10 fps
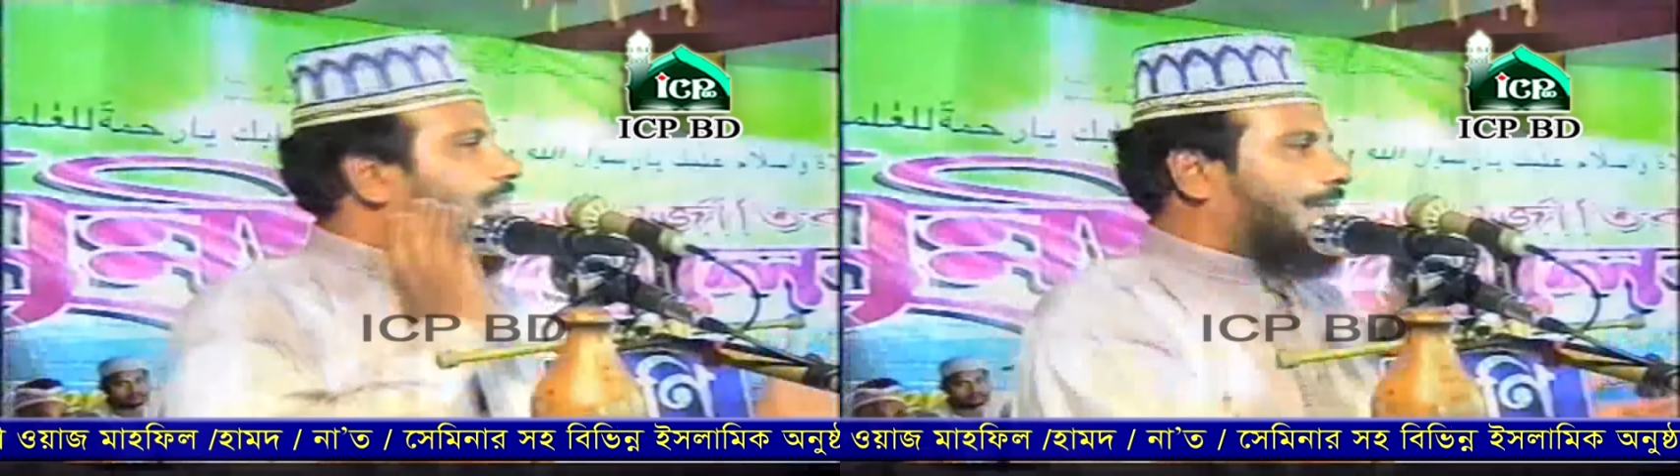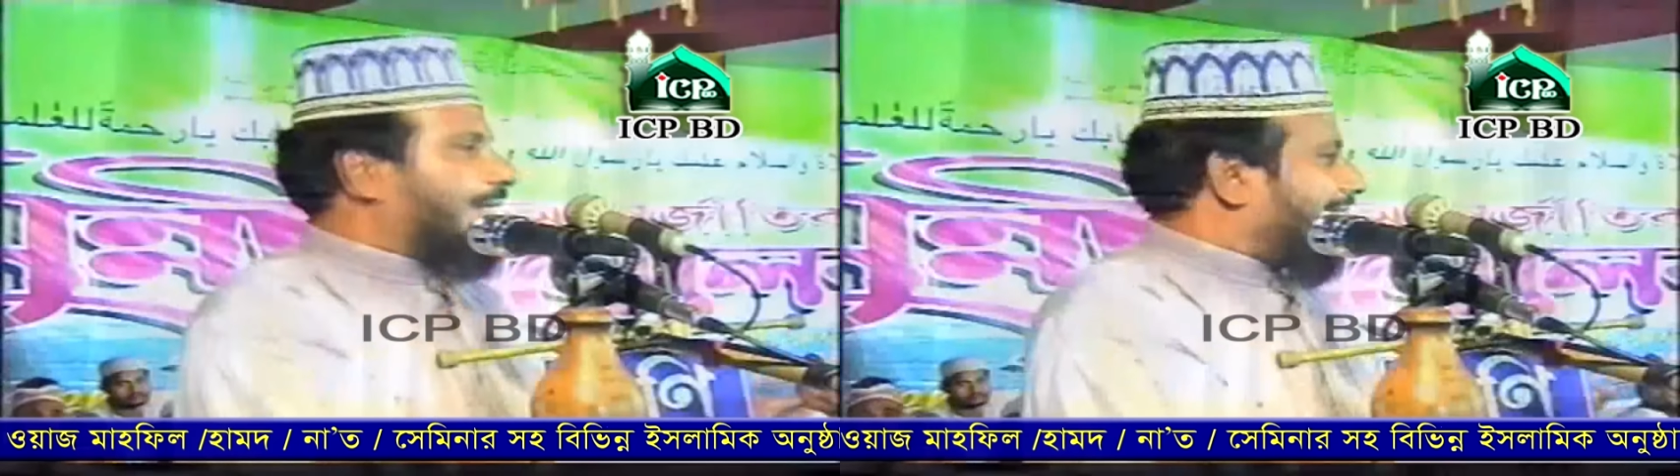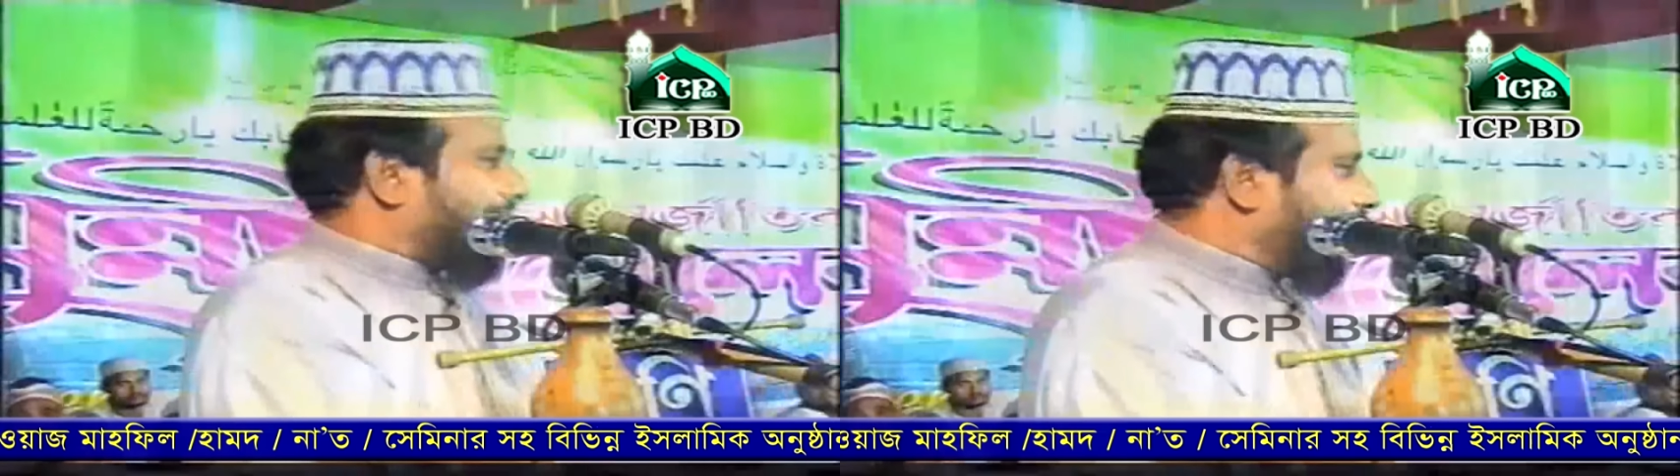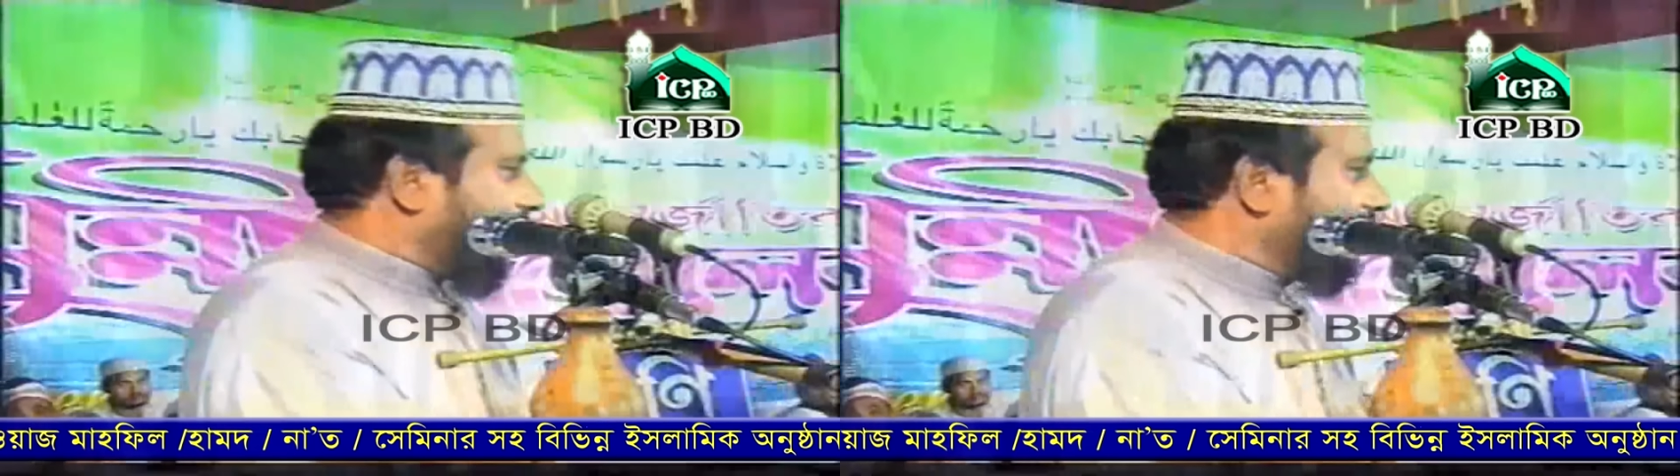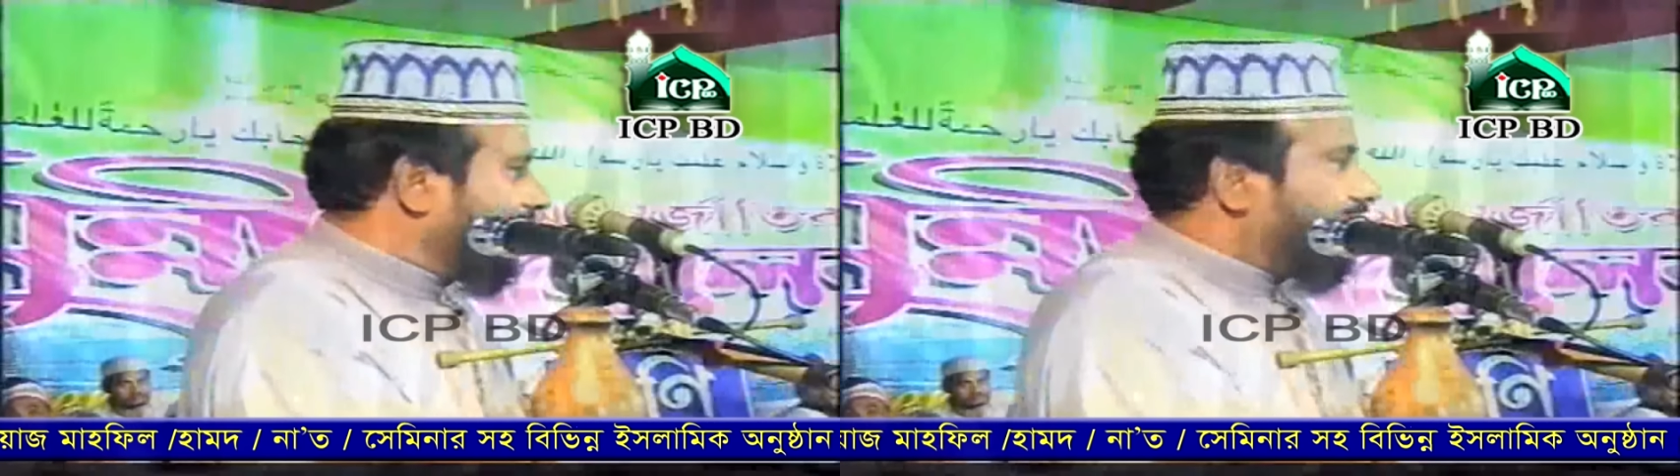মারবে কাটবে
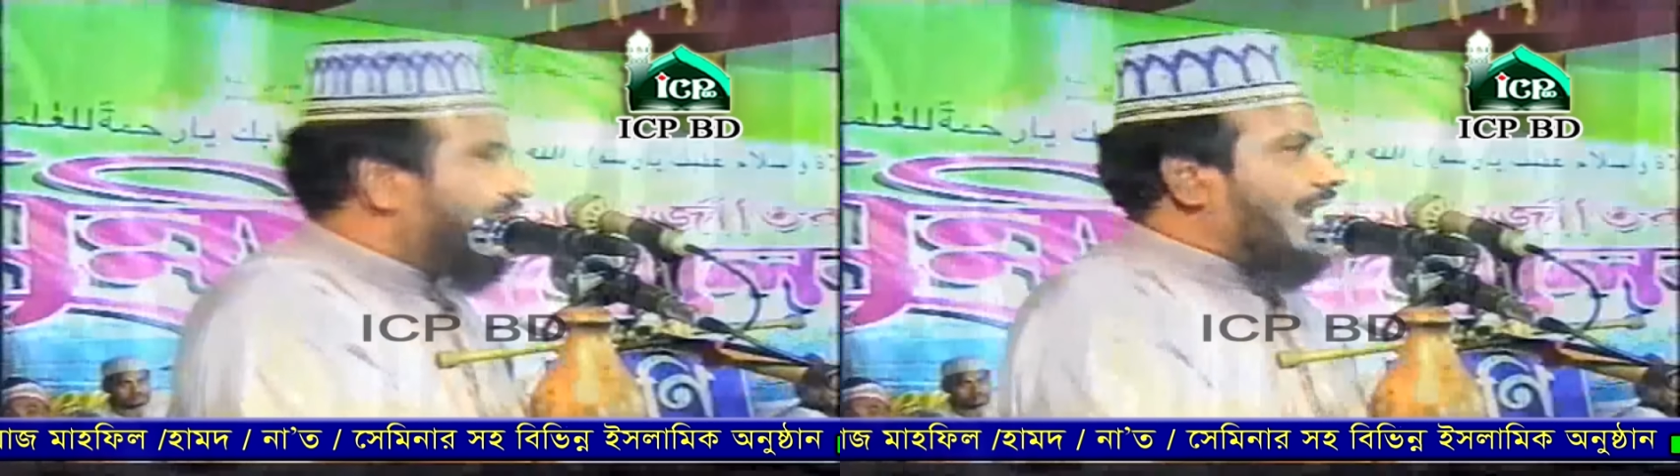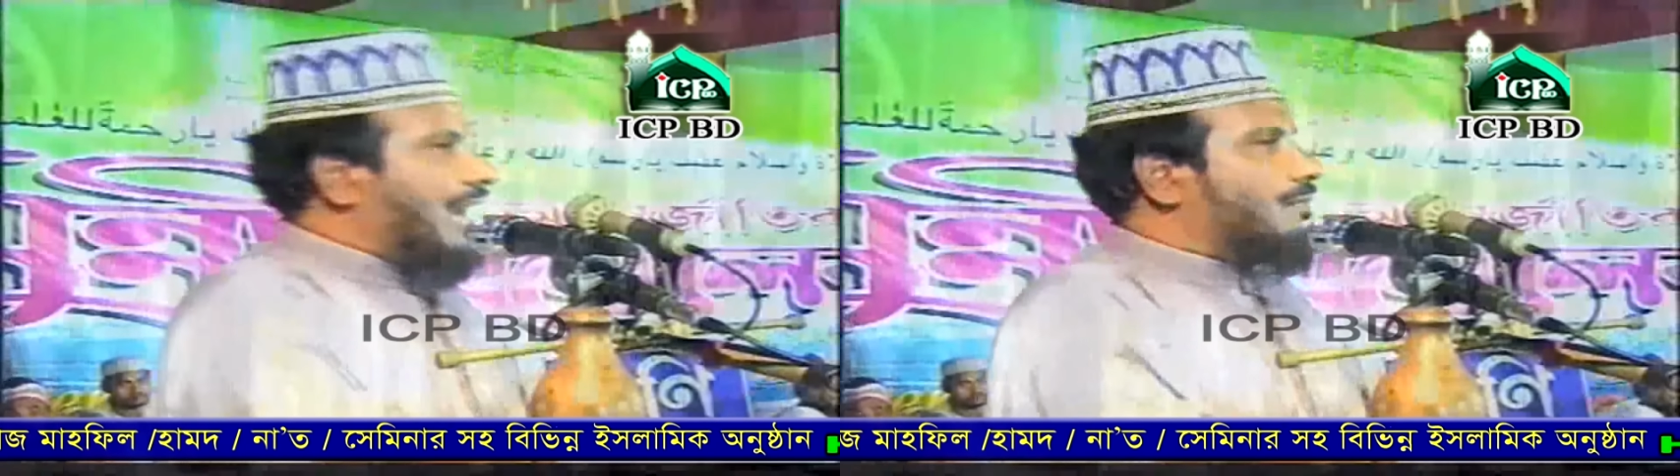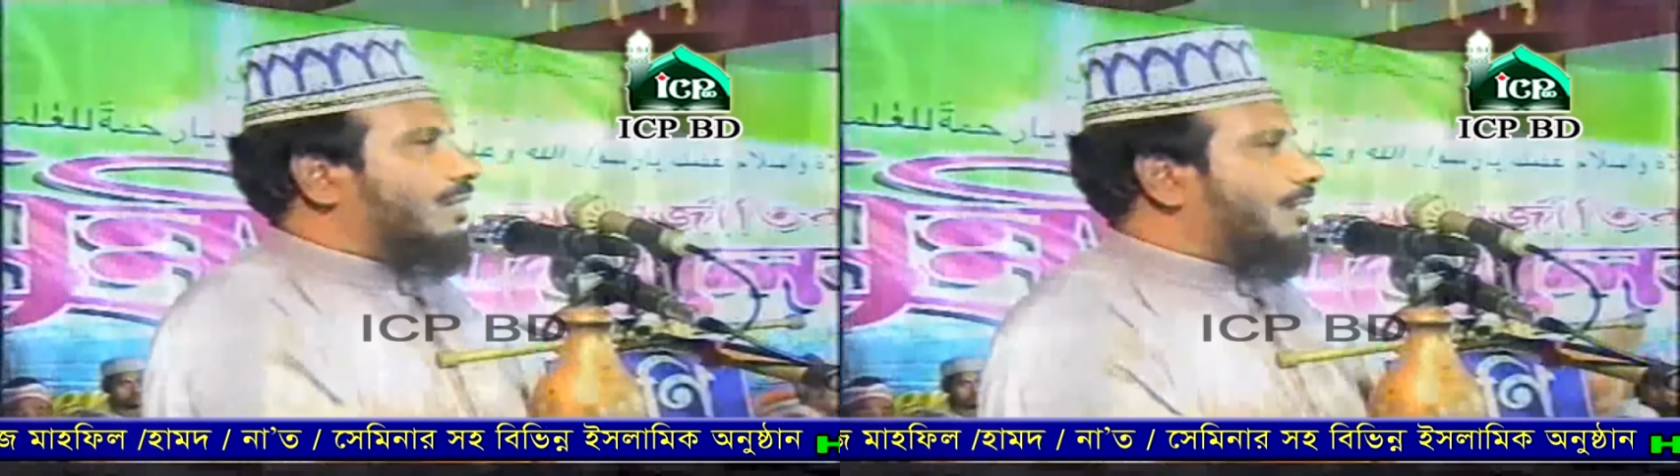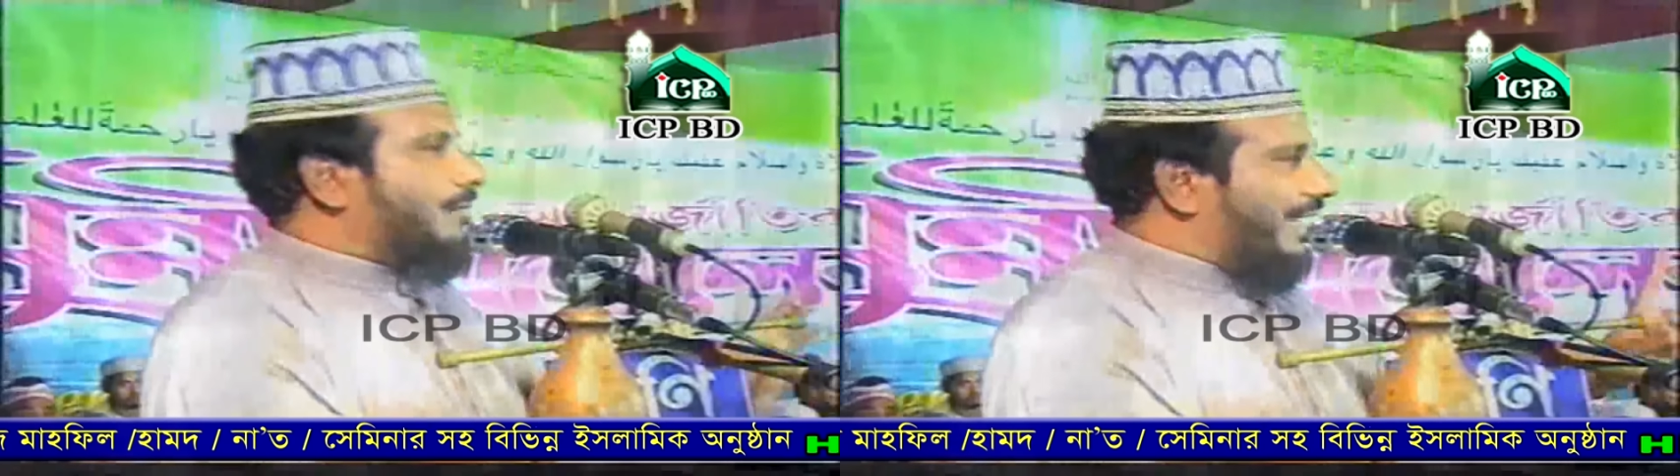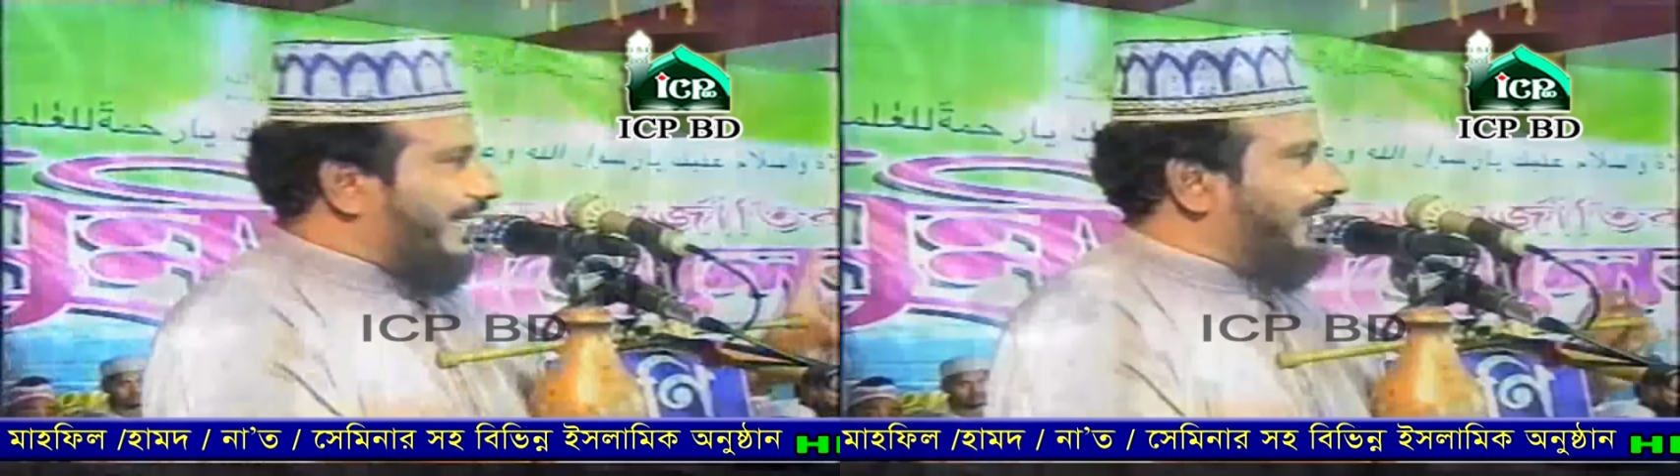আমি বললাম
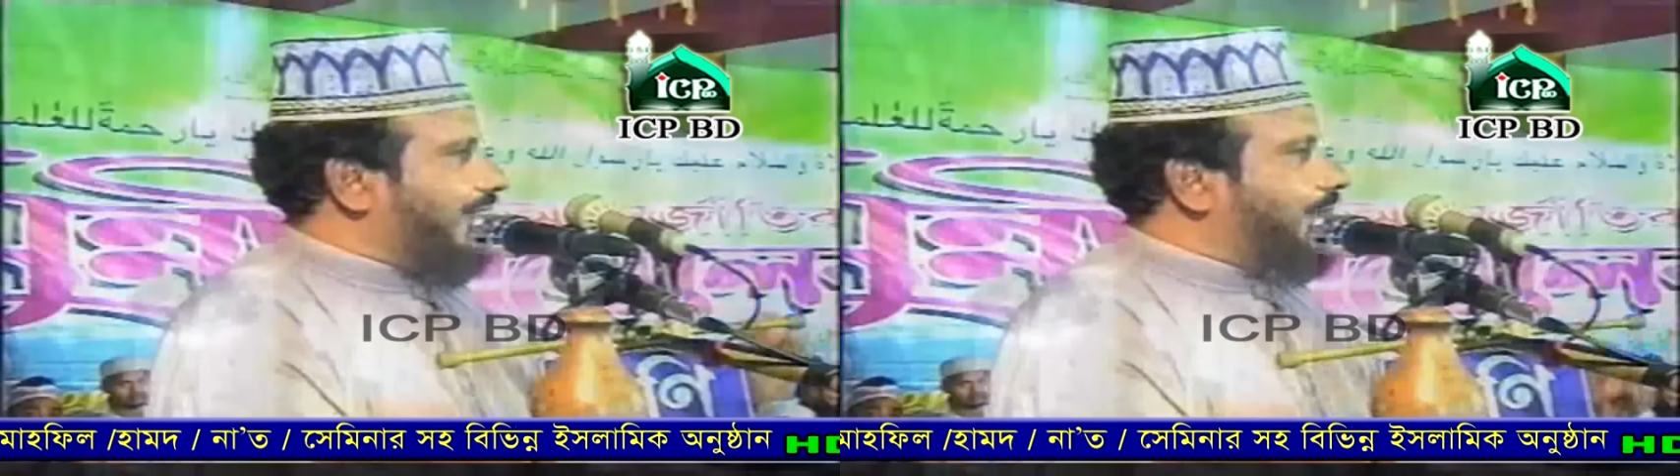রাখেন